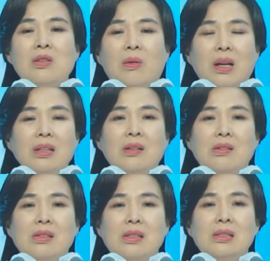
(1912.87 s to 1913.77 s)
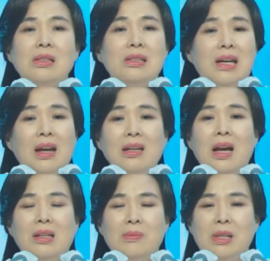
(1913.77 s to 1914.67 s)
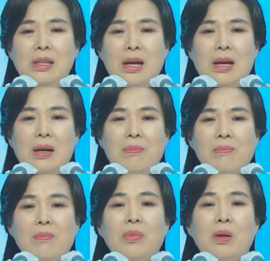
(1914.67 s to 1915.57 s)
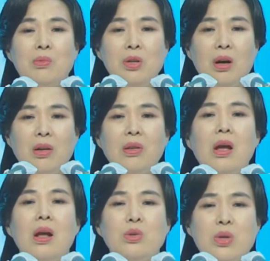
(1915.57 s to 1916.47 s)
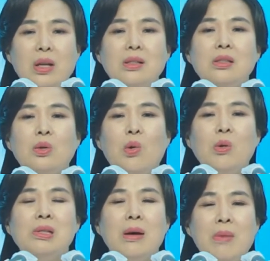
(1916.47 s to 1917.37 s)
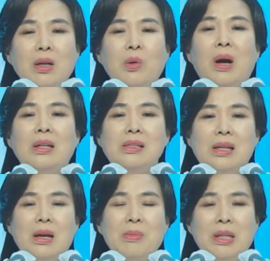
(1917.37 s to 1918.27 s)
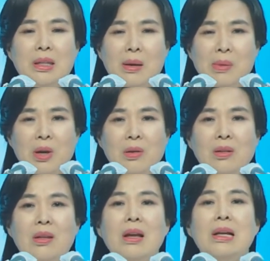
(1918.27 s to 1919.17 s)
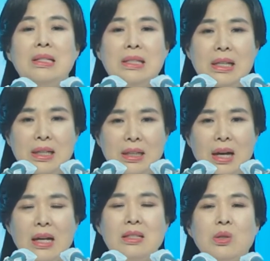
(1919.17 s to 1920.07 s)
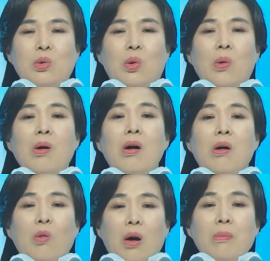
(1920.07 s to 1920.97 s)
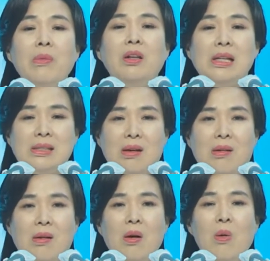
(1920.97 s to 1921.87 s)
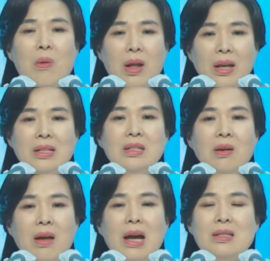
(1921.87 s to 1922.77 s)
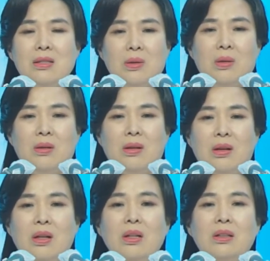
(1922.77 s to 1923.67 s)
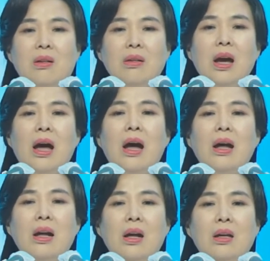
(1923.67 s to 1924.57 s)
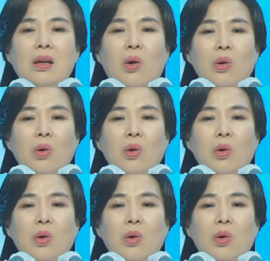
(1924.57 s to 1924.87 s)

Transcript: 也不帮忙。看到他犯了错误，就指点他，在别人面前给他接底儿，这不是爱。当看到有犯罪走向死亡，就当用真理提醒他、劝勉他，让他悔改；